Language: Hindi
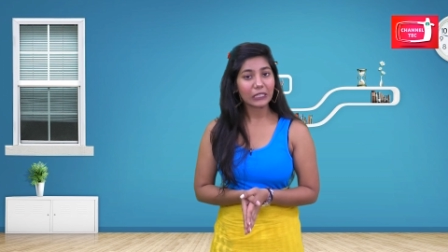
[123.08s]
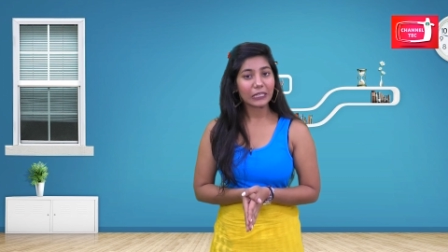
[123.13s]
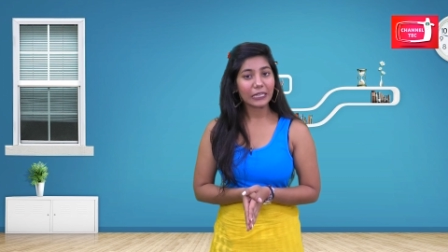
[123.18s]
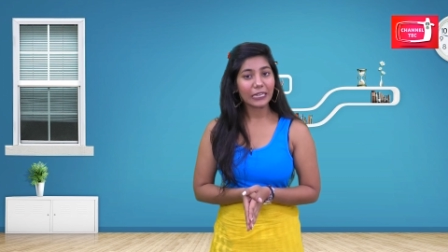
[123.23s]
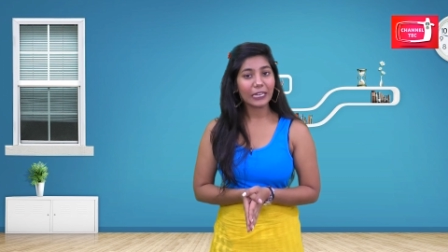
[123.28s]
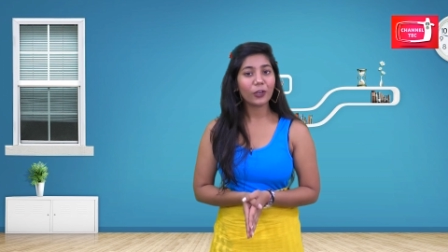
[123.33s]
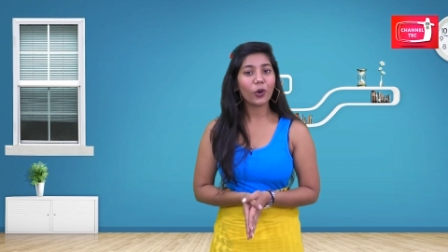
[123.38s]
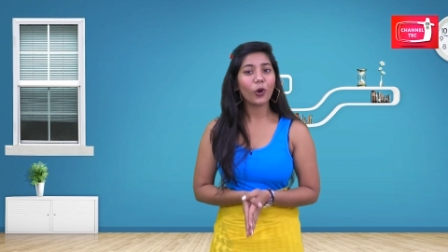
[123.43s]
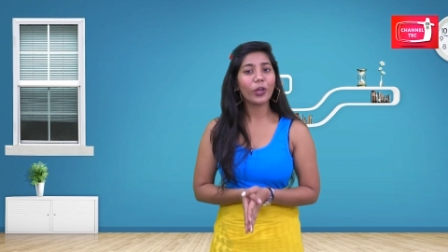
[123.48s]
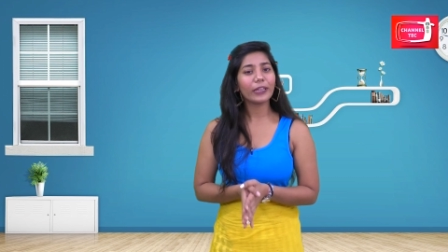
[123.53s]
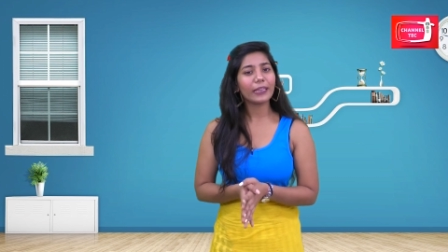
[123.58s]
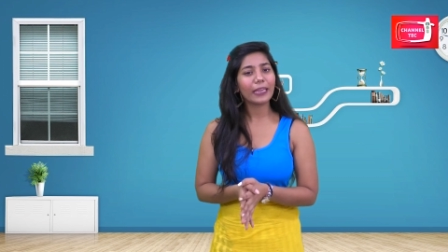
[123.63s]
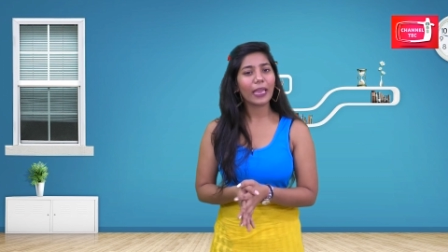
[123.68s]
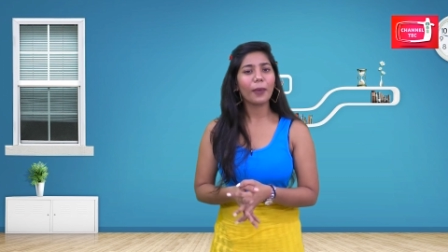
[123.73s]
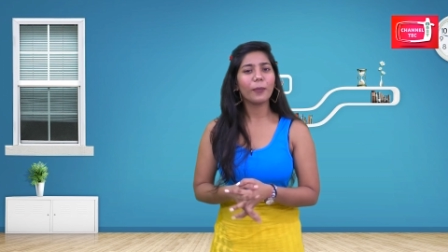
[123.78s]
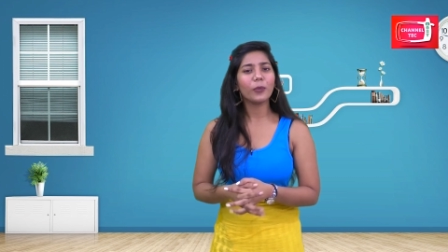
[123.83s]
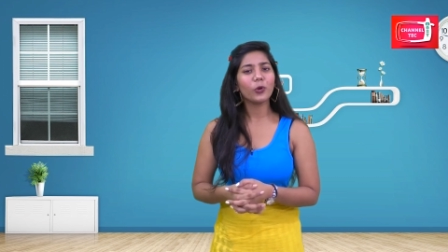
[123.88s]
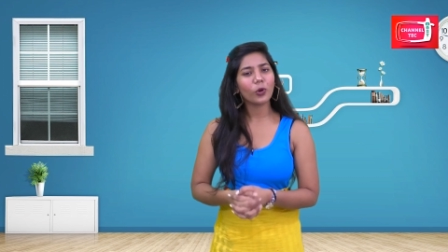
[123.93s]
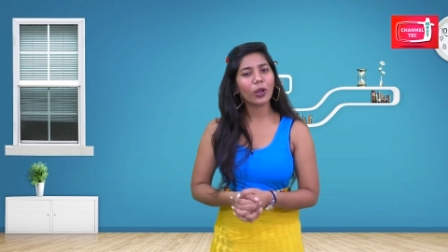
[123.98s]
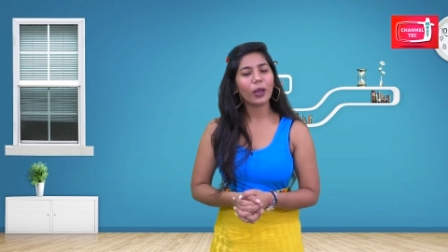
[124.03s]
तकनीक और
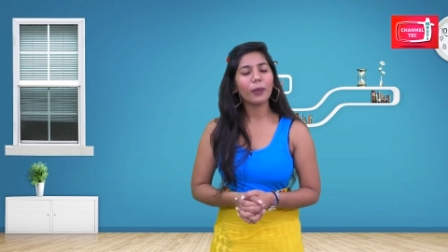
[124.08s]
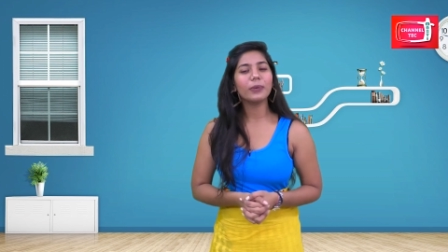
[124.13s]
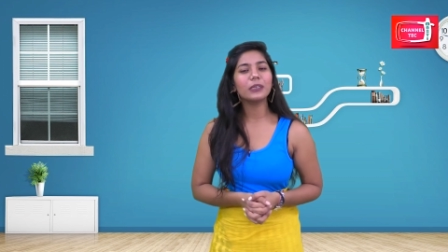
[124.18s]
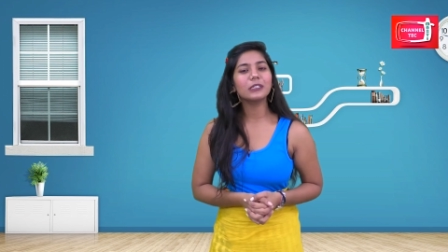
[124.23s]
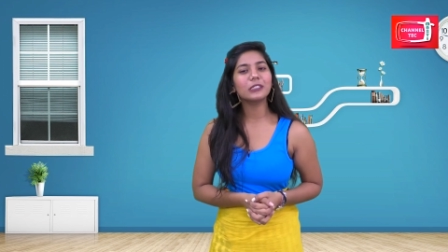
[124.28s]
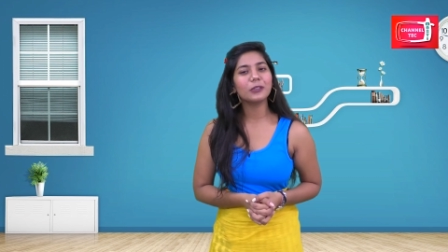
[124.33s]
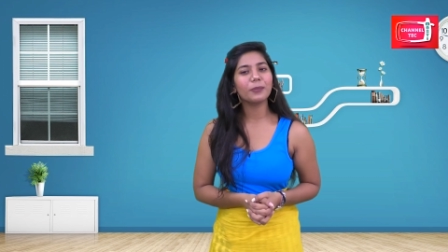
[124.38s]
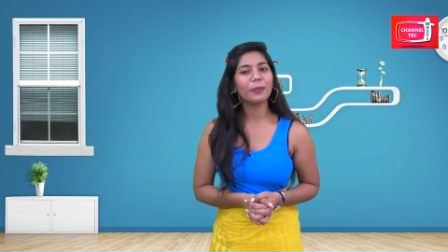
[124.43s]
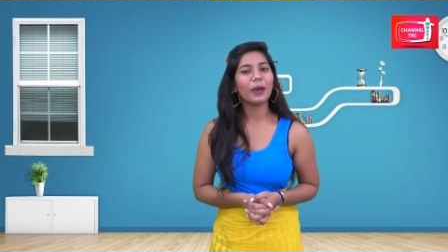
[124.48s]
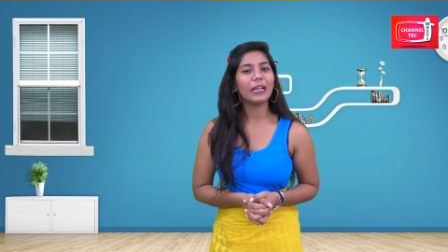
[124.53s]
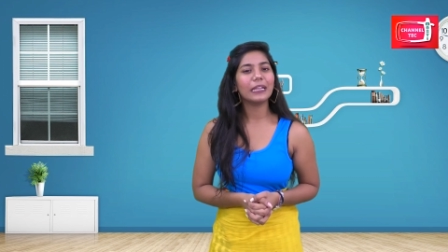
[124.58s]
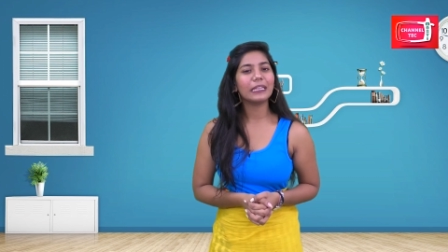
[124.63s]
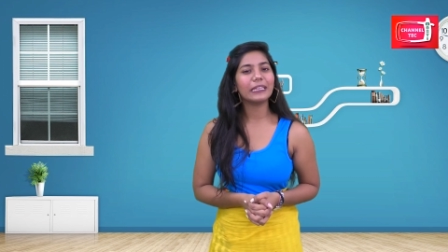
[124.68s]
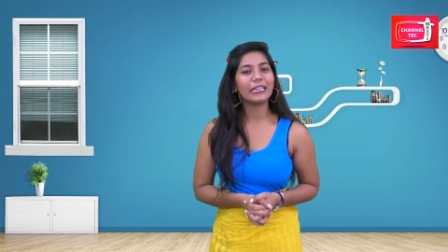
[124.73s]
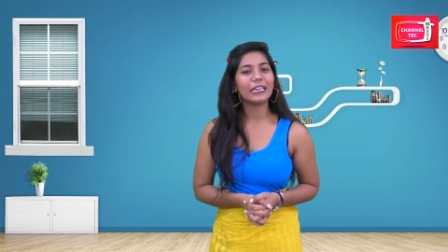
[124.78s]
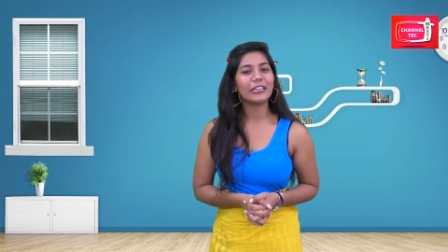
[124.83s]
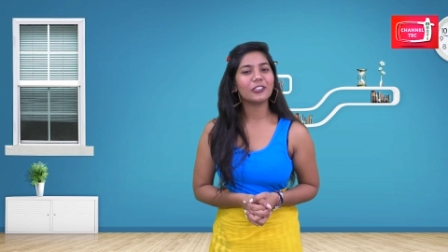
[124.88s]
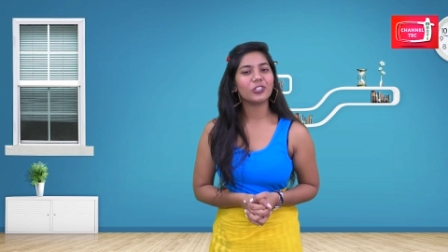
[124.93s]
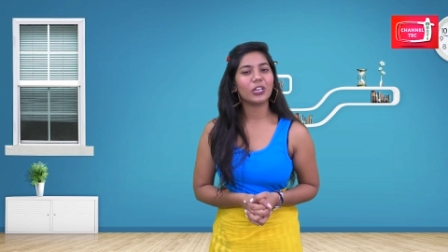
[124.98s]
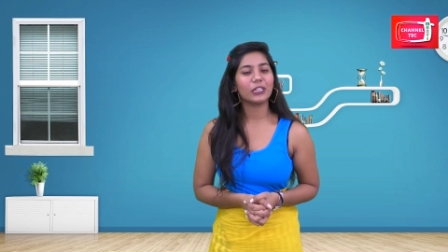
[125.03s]
कैमरों का भी इस्तेमाल
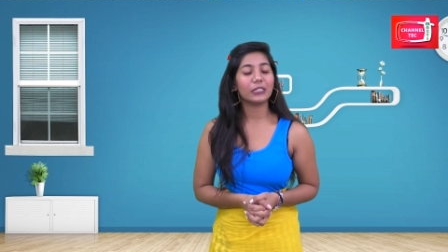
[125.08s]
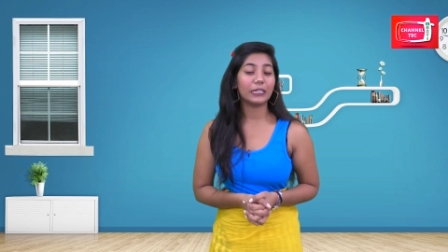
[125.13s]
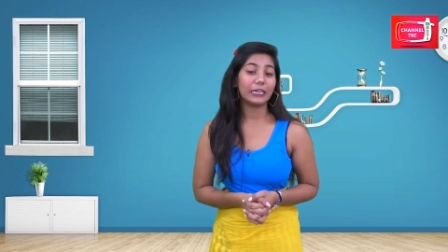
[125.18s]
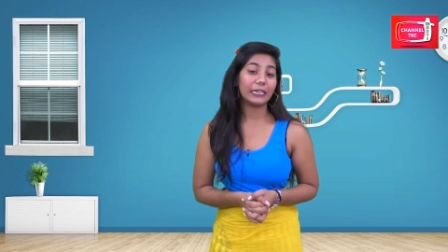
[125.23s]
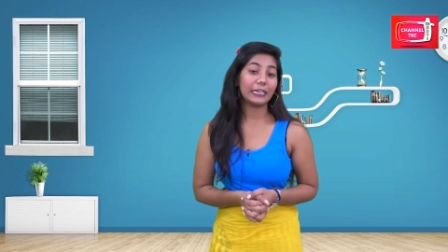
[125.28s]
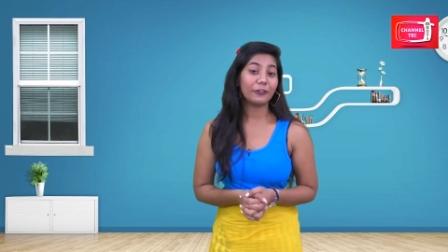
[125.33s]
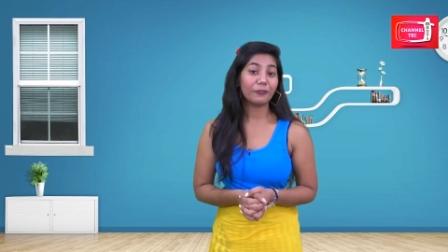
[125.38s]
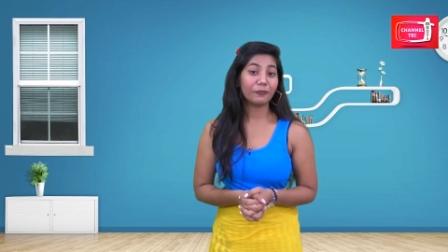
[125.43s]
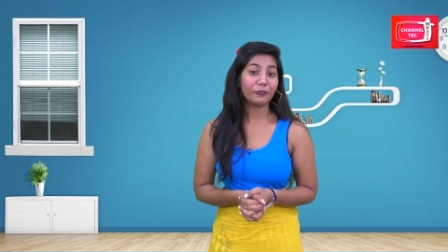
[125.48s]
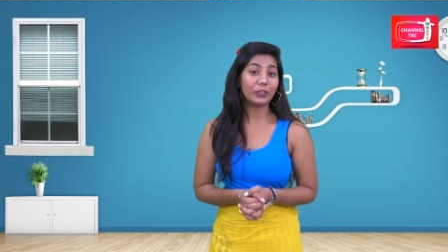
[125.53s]
किया जाता है ये